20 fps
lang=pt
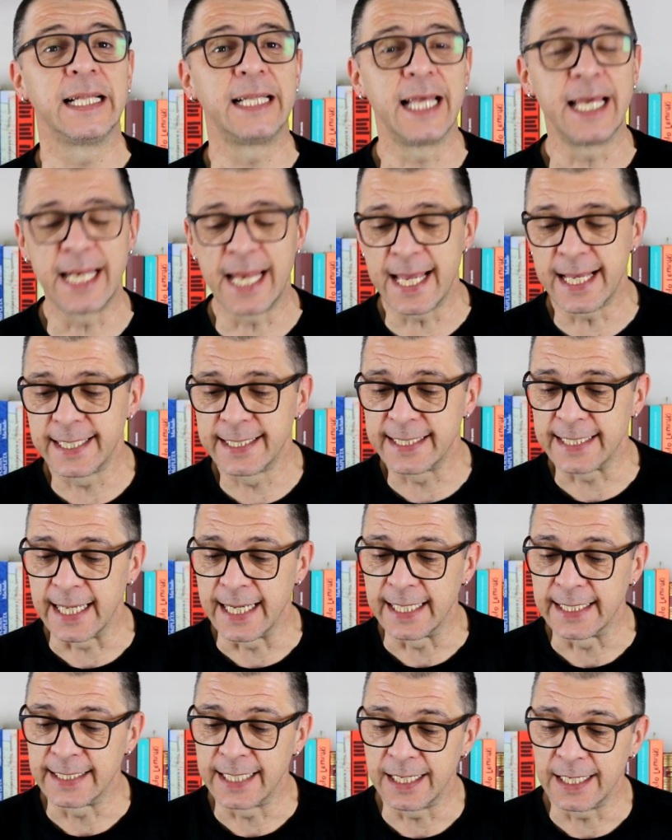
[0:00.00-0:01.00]

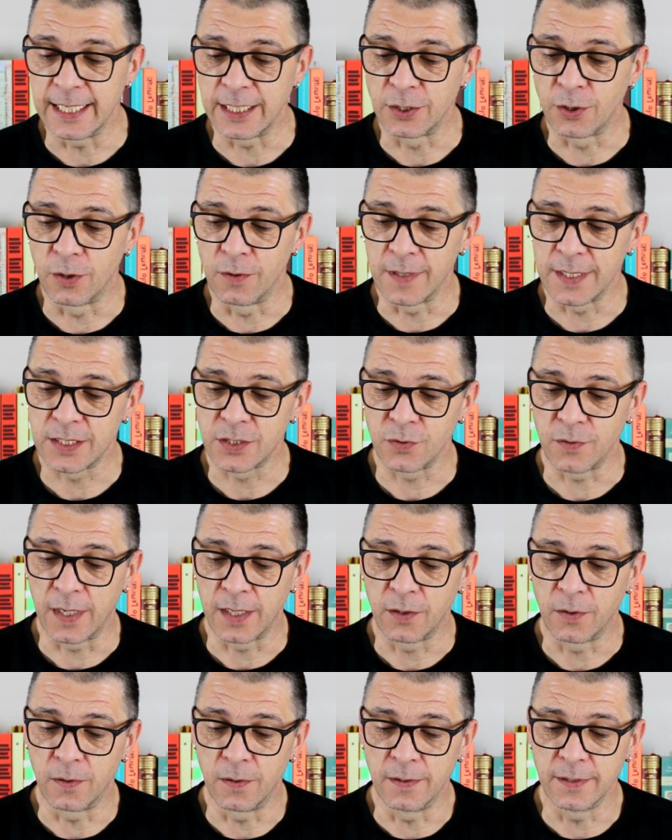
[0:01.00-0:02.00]
Teresa deletou a
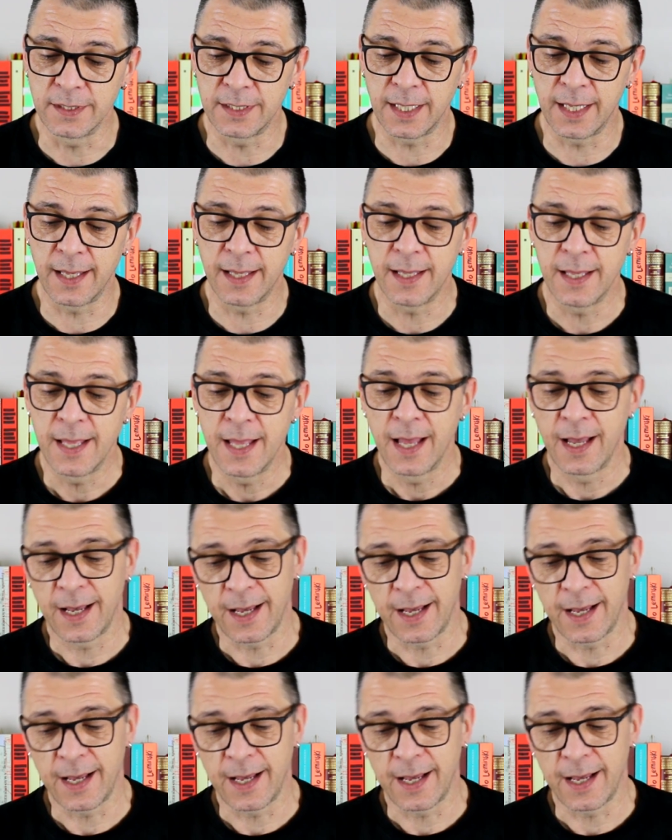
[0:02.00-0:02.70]
sua conta,